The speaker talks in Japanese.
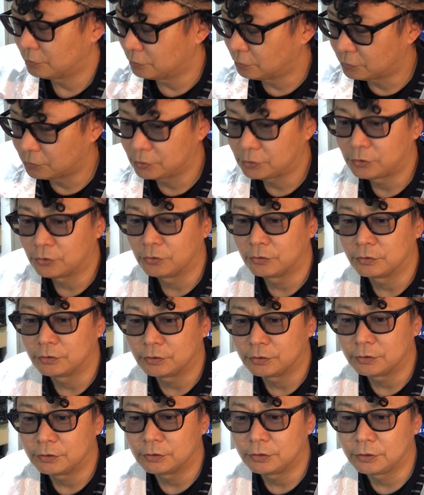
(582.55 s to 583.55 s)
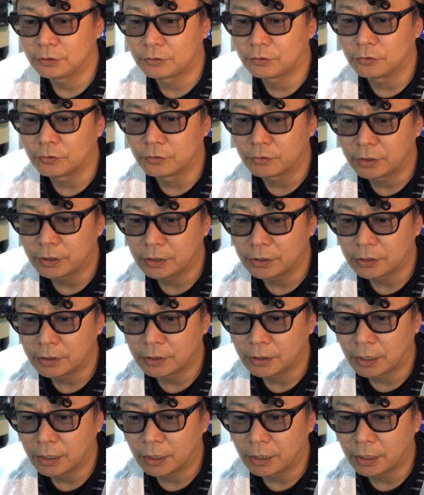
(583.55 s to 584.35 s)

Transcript: オーディション以降ね